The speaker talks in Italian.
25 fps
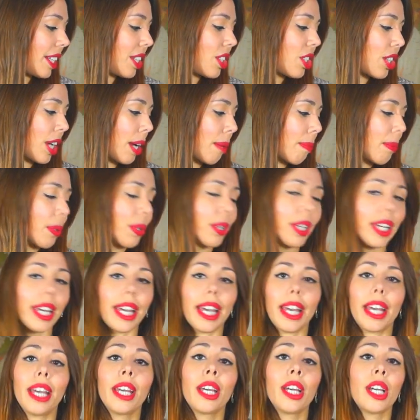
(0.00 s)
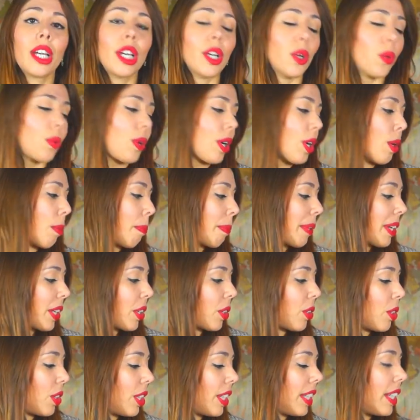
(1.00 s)
diciamo che quello
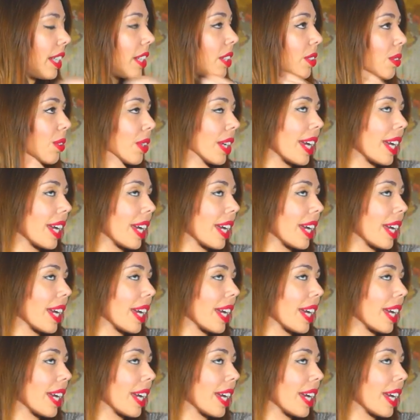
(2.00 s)
piccolino